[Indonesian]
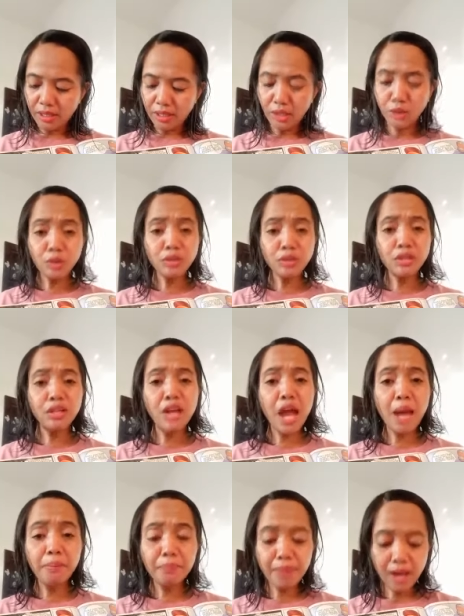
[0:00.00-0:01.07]
Itu
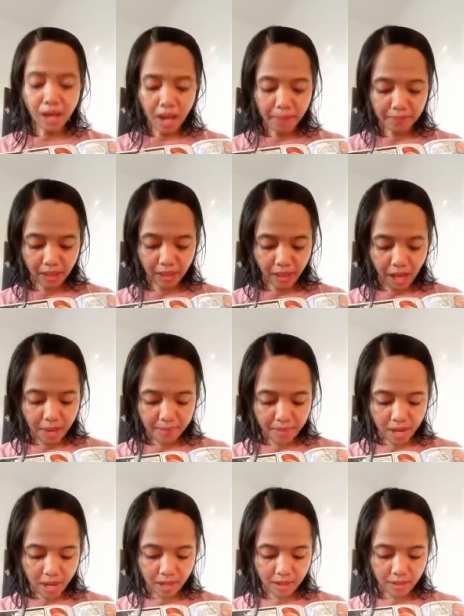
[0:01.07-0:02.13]
kenapa Kapten
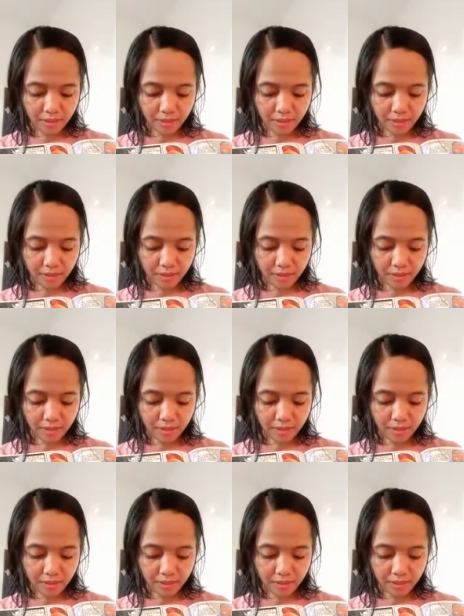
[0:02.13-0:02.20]
Amar?